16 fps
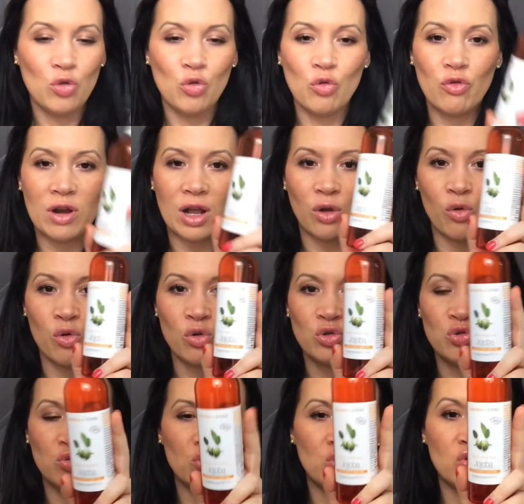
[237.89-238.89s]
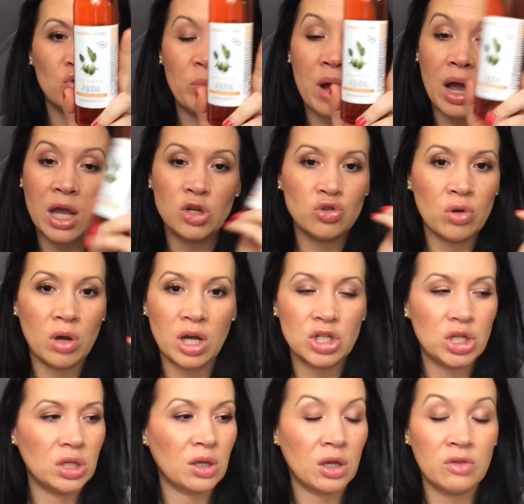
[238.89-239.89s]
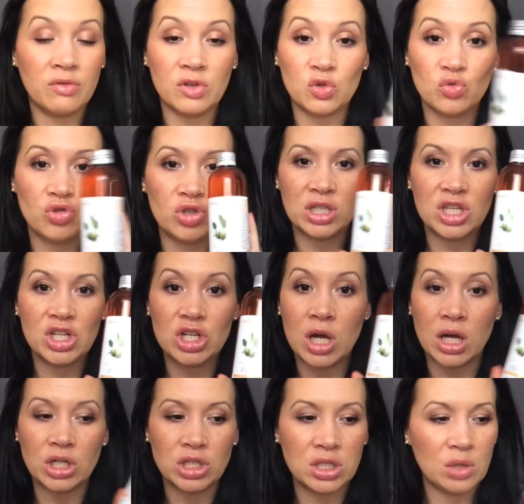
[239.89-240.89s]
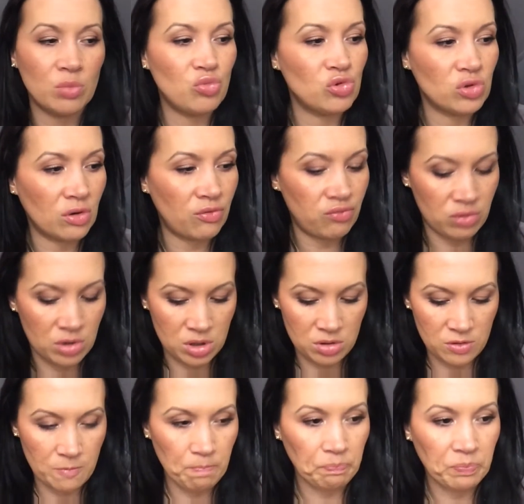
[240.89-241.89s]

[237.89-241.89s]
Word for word: Donc voilà, gros chouchou, pareil, je rachèterai, de toute j'ai déjà racheté plusieurs fois euh,